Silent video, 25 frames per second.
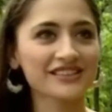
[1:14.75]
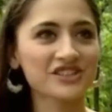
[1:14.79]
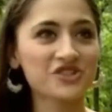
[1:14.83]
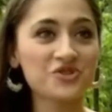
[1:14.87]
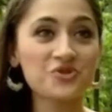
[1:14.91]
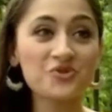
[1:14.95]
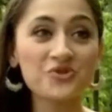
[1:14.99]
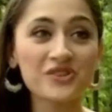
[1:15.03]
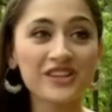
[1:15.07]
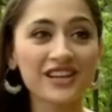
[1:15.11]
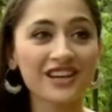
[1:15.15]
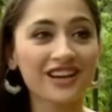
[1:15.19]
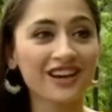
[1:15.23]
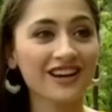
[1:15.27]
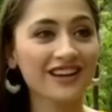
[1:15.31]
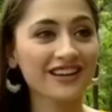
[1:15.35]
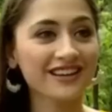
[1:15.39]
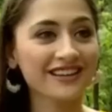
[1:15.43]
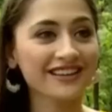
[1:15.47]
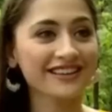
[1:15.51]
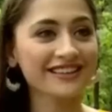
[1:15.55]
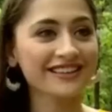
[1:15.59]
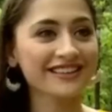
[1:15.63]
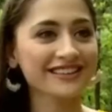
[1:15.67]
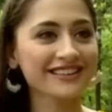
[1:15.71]
क्यों किया
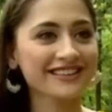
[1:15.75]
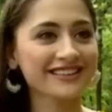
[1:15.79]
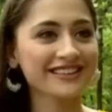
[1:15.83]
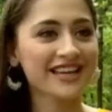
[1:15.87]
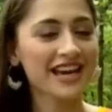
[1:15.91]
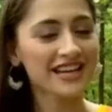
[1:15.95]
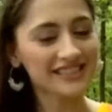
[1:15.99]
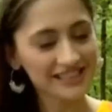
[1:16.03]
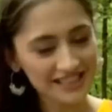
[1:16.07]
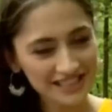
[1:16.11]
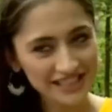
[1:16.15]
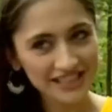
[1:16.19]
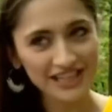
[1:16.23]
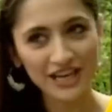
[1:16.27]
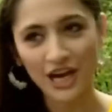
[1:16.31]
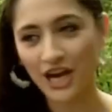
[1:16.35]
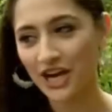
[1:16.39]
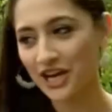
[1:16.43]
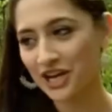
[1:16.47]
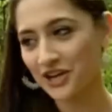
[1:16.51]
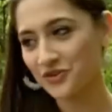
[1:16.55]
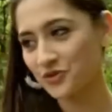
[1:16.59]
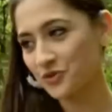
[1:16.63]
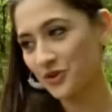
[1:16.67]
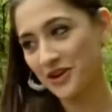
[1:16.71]
है कैसे किया
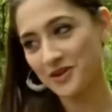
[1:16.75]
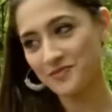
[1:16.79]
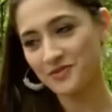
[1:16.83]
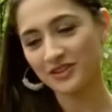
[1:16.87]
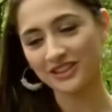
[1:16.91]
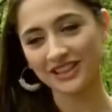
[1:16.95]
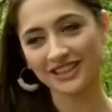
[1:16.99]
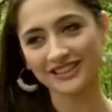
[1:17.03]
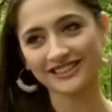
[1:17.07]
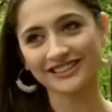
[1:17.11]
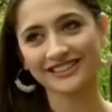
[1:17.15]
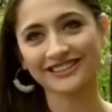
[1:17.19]
है वो नहीं बता